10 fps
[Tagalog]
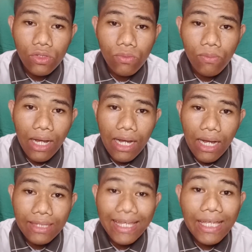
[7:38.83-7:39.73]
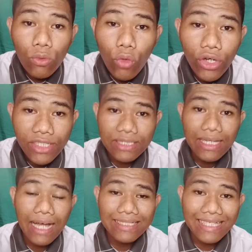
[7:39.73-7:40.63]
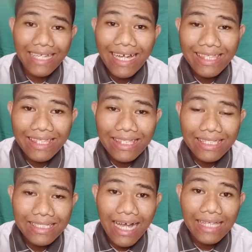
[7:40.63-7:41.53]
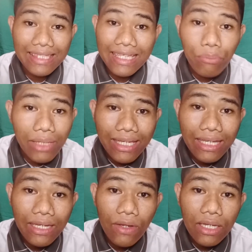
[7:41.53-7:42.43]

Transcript: yung mga networks na sikat sa TV.